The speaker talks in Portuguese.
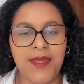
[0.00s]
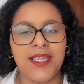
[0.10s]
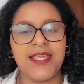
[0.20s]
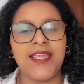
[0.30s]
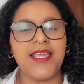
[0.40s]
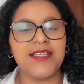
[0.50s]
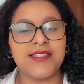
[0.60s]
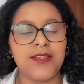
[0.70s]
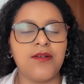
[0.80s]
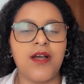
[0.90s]
Também
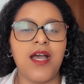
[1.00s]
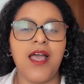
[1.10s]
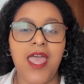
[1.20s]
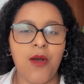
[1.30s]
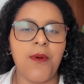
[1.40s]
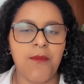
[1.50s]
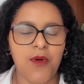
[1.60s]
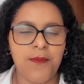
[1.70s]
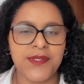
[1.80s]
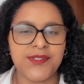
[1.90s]
que se o Lan é uma
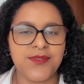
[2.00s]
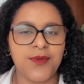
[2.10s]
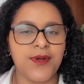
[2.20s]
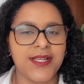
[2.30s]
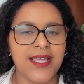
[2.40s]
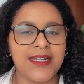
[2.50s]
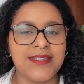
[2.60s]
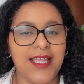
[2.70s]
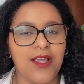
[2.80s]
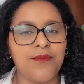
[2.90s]
boa pessoa, que
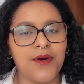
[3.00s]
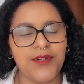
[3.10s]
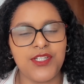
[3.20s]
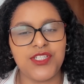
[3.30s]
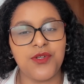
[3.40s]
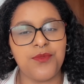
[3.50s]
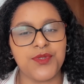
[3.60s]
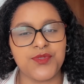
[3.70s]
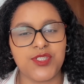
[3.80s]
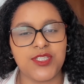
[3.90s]
ela tem uma origem
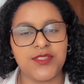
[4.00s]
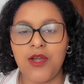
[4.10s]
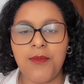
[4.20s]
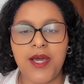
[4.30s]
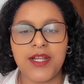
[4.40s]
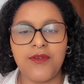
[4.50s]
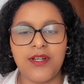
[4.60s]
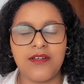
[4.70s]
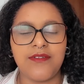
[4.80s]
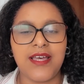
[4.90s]
humilde. Tem uma hora que o
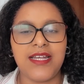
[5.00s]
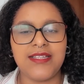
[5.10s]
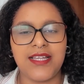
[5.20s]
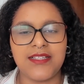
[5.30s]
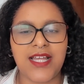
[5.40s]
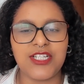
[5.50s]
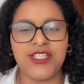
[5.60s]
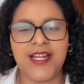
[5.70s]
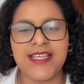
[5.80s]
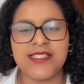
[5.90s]
Lan vai ali tentar
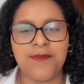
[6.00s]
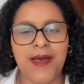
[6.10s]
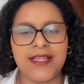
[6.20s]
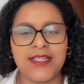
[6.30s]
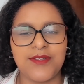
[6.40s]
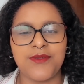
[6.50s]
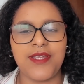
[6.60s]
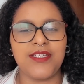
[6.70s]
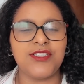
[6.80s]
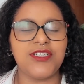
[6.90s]
tirar a espada do
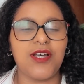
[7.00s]
Randy e